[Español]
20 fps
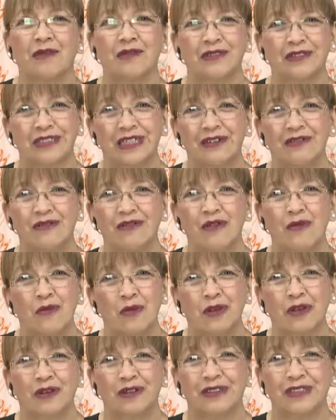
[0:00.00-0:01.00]
por los saludos,
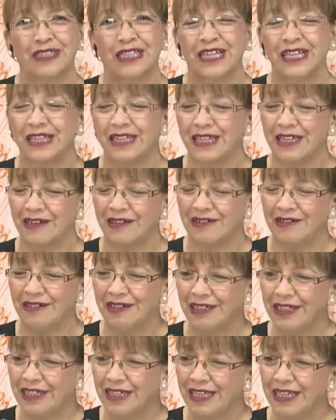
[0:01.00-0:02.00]
muy contenta,
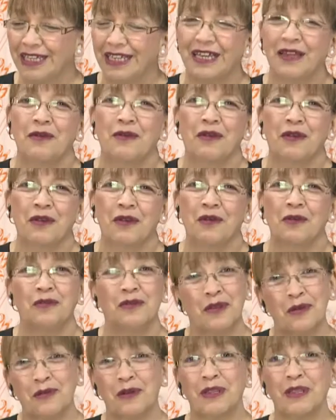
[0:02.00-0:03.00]
¿no? Que eh,
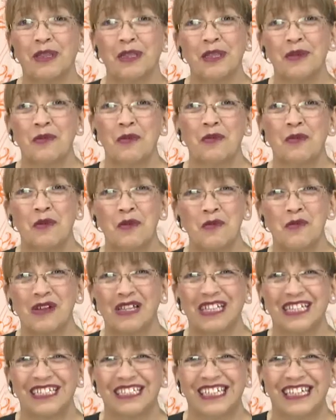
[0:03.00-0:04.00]
se acuerden de mí, pues, me
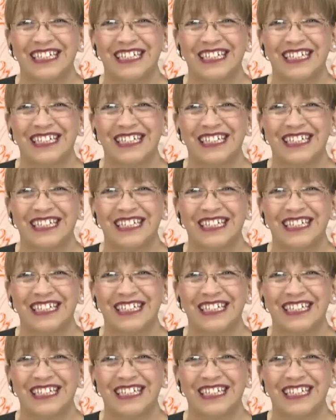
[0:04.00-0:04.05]
manden